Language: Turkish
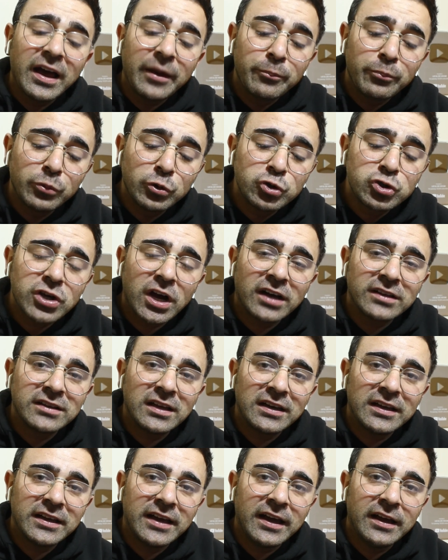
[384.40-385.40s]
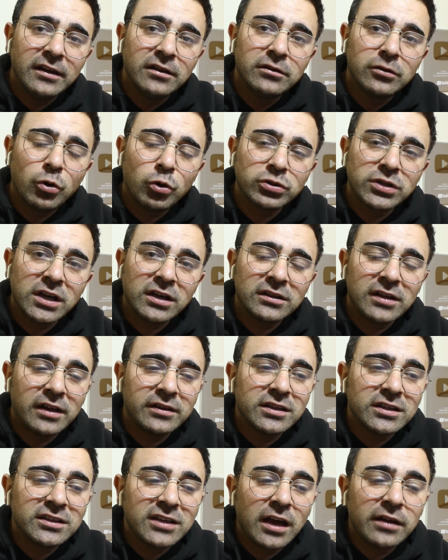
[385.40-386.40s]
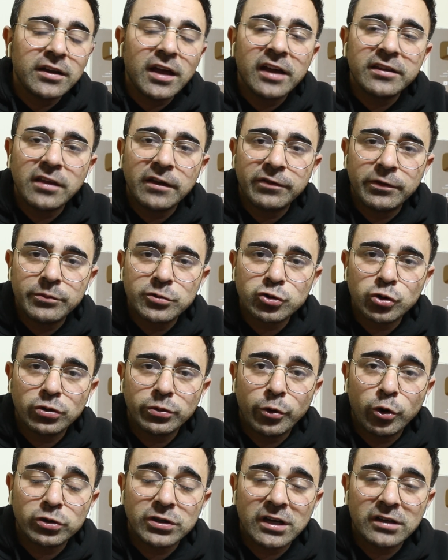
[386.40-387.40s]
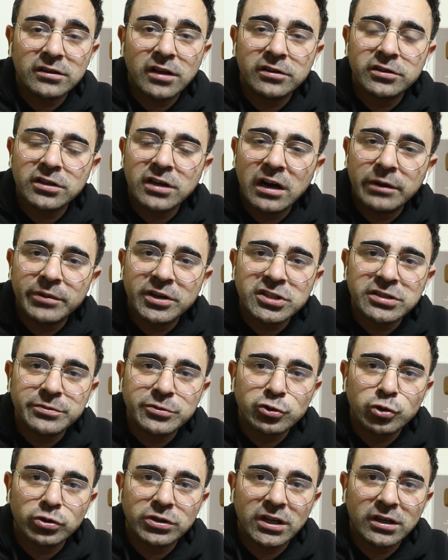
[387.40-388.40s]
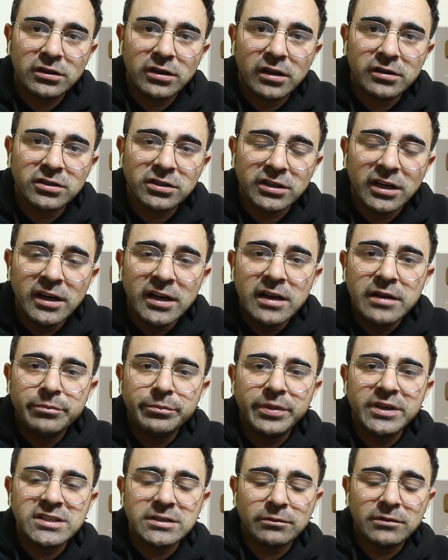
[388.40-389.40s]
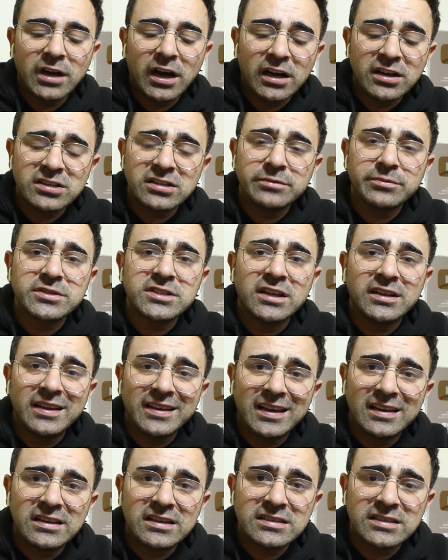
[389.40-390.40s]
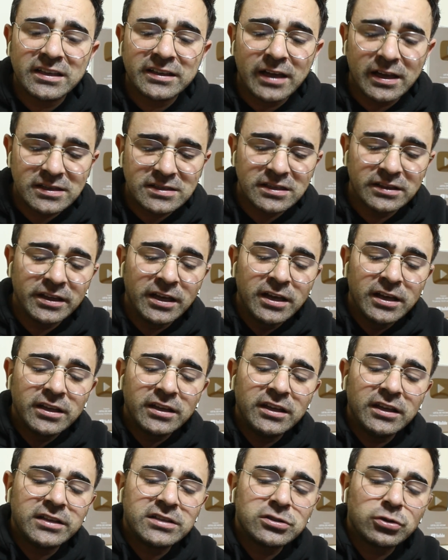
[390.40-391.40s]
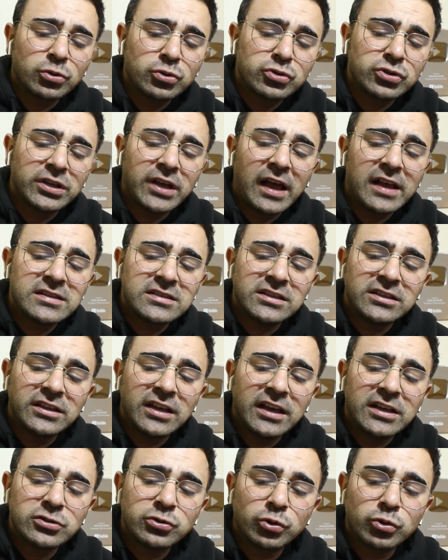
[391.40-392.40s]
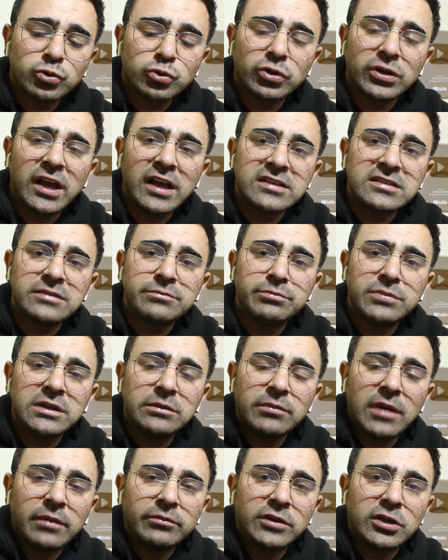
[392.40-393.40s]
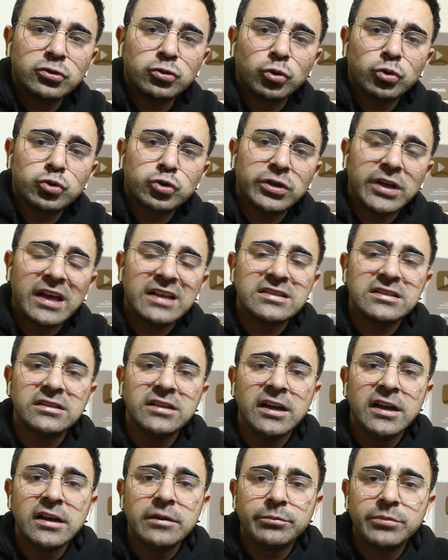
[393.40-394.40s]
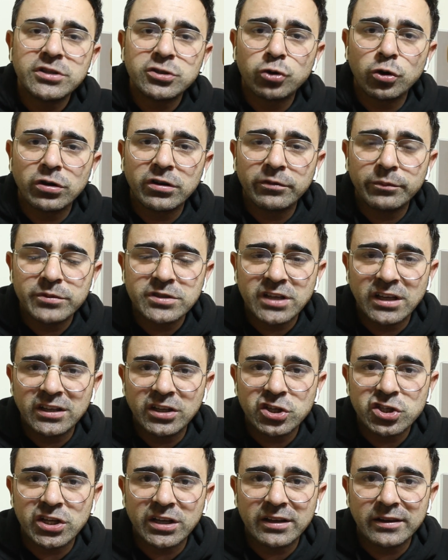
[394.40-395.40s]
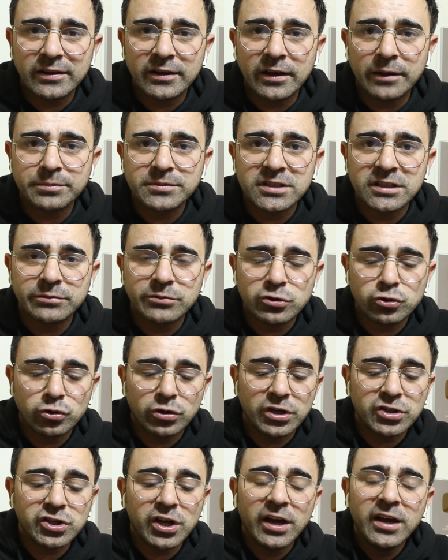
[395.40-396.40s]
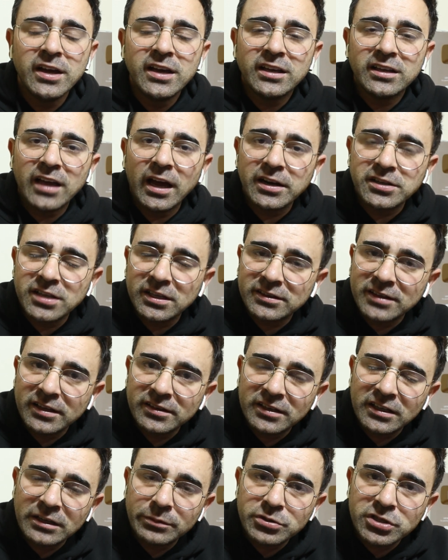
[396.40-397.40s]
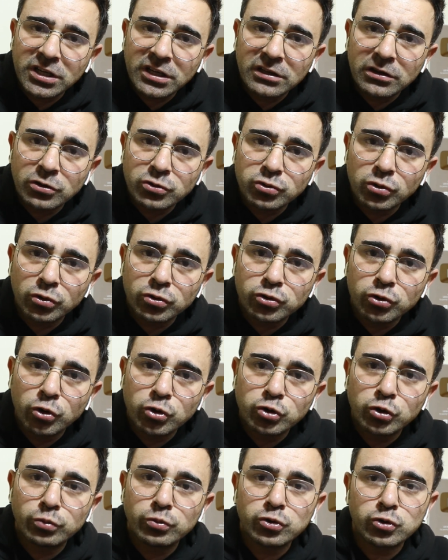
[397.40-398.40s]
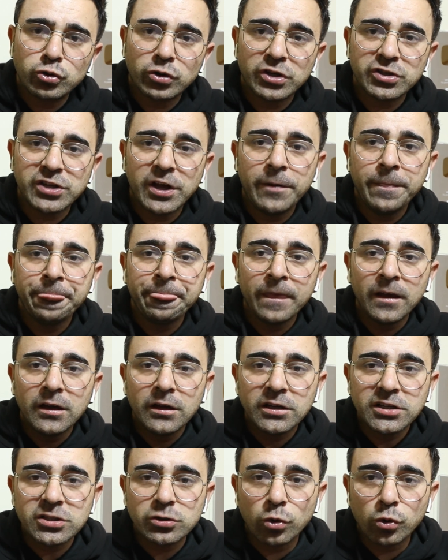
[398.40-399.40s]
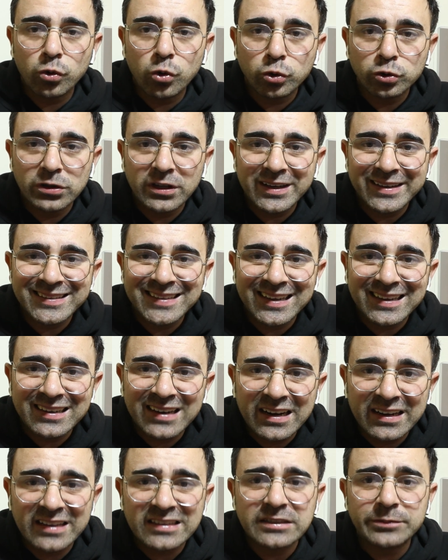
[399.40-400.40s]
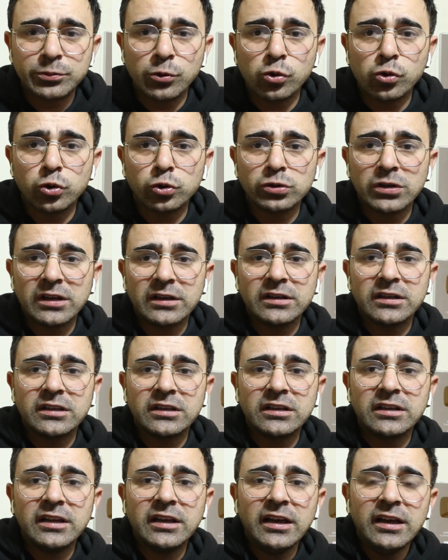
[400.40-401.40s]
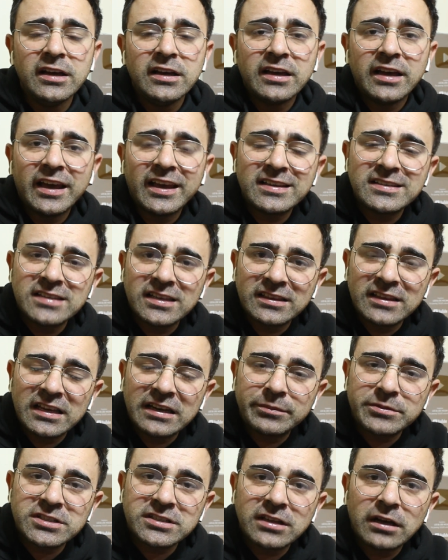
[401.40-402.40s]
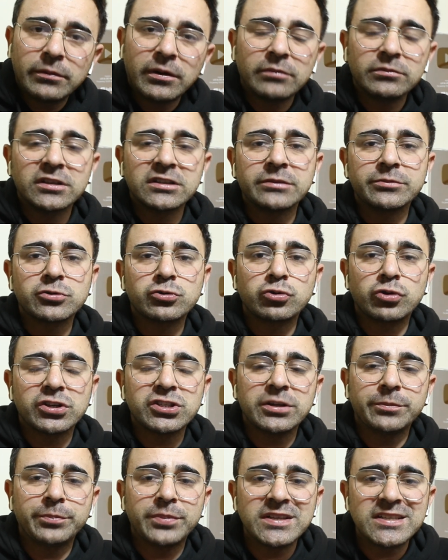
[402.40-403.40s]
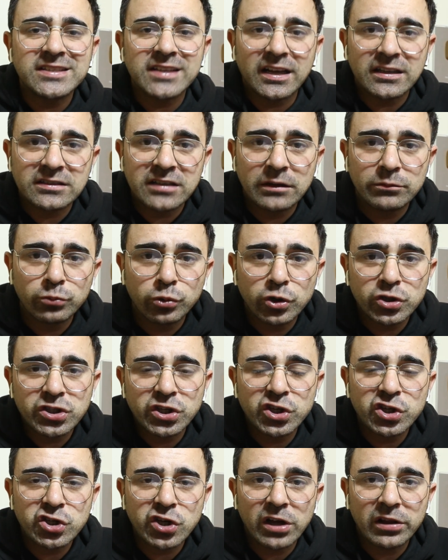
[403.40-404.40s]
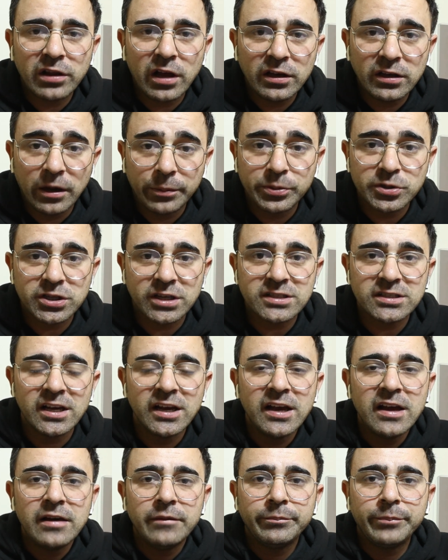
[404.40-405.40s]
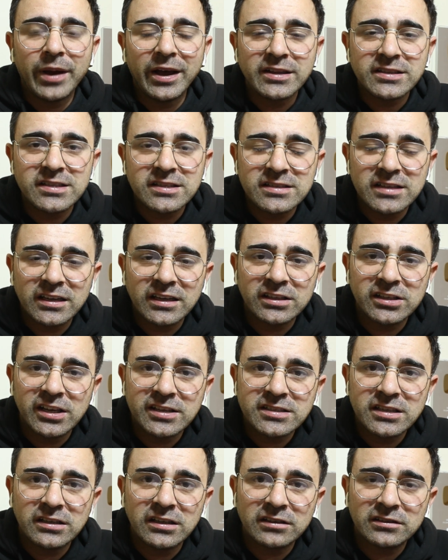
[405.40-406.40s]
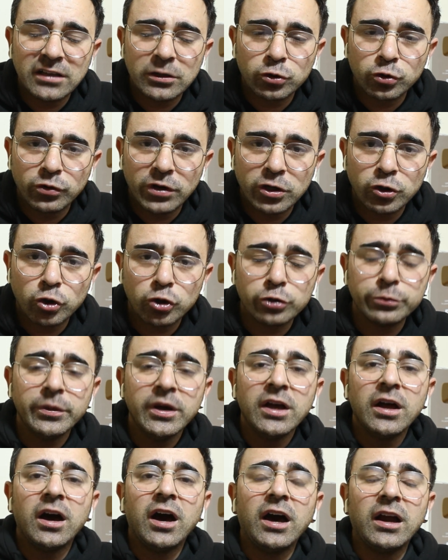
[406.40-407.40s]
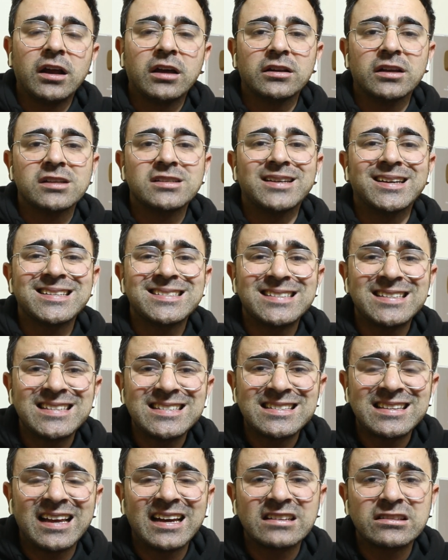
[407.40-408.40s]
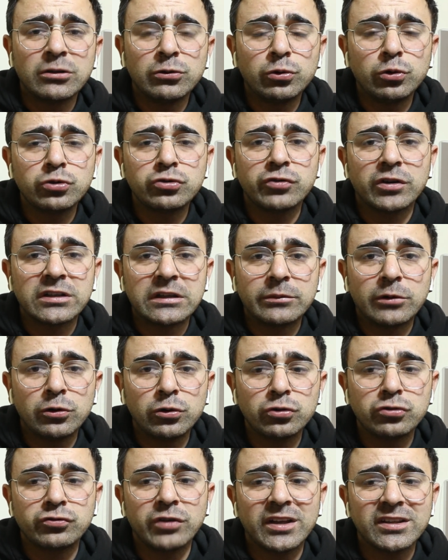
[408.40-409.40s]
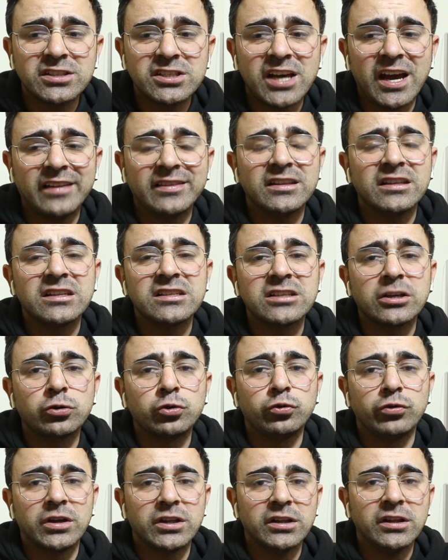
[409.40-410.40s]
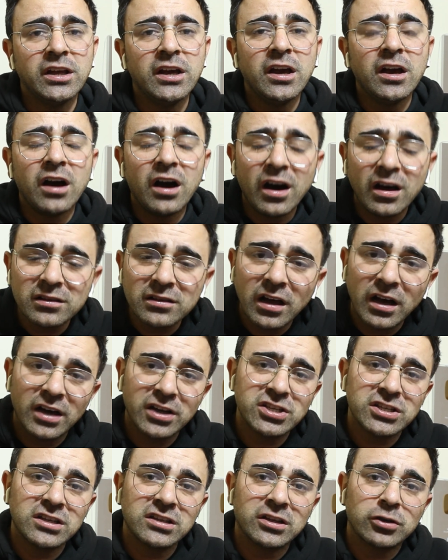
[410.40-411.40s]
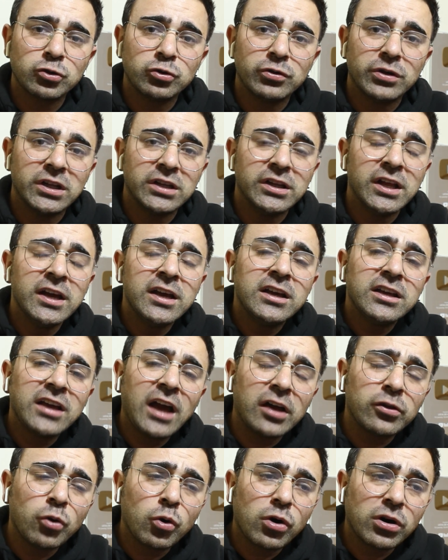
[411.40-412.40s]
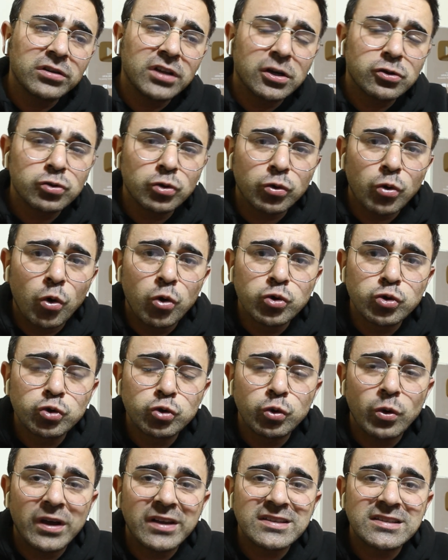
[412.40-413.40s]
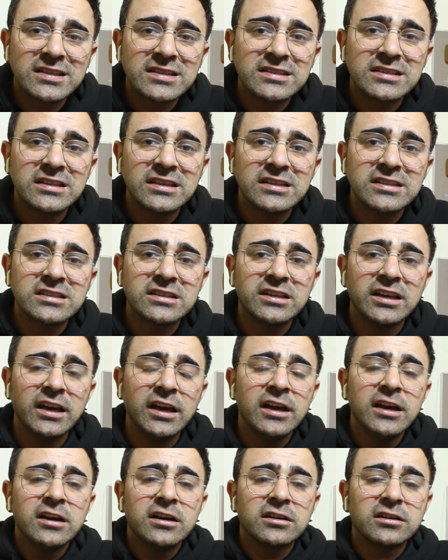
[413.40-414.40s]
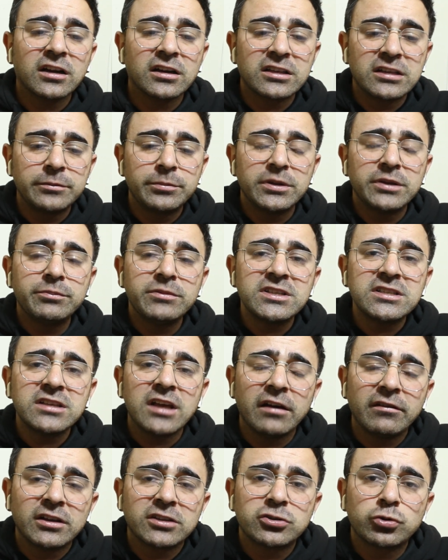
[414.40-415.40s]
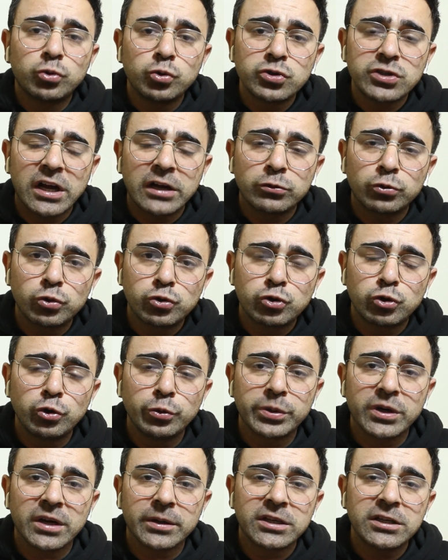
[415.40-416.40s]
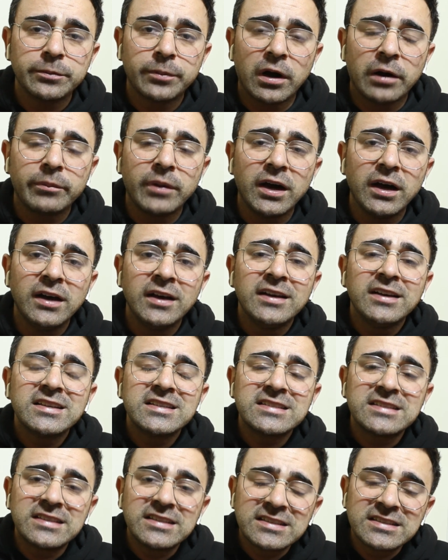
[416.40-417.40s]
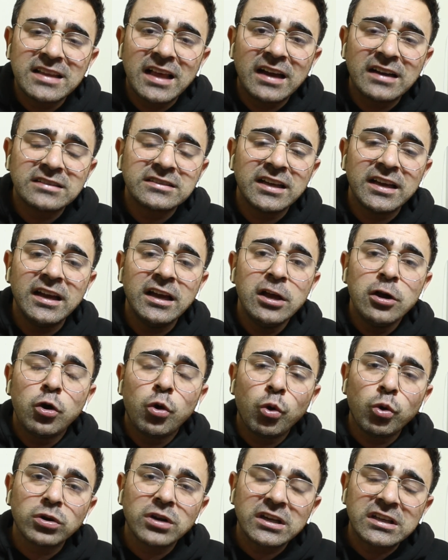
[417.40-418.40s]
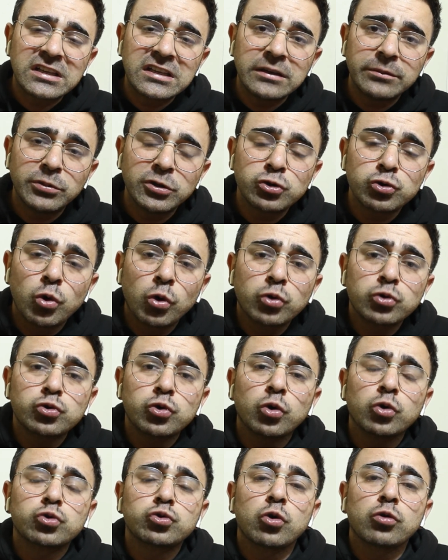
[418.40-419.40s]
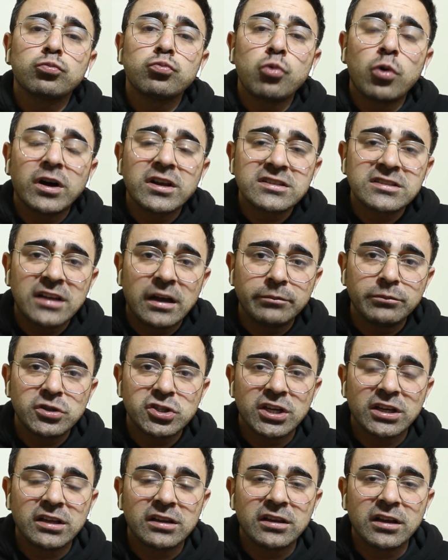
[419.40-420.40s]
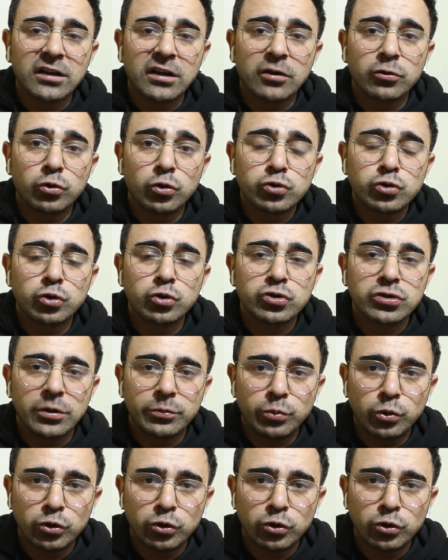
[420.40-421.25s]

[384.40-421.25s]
mücadeleye odaklandık. Yani hedefimize odaklandık, amacımıza odaklandık. Bizim karşımıza ne gelirse gelsin. X sorusu gelsin, Y sorusu gelsin, bilmem ne sorusu gelsin. Biz görevimizi en iyi şekilde yaptığımız sürece, gerçekten de iyi bir şekilde soru çözdüğümüz sürece, işte o konuları tekrar edip o konularla ilgili eksiklerimizi tamamladığımız sürece biz zaten bu işi inşallah yapacağız. Ben sizlere kesinlikle güveniyorum. Arkadaşlar sizler de lütfen ama lütfen kendinize güvenin. Allah aşkına güvenin. Yani o kadar çok özgüvensizsiniz ki rakibimiz evet güzel güzel, güçlü bir rakip ama sizler de o rakibi çok çok çok muazzam bir şekilde gözünüzde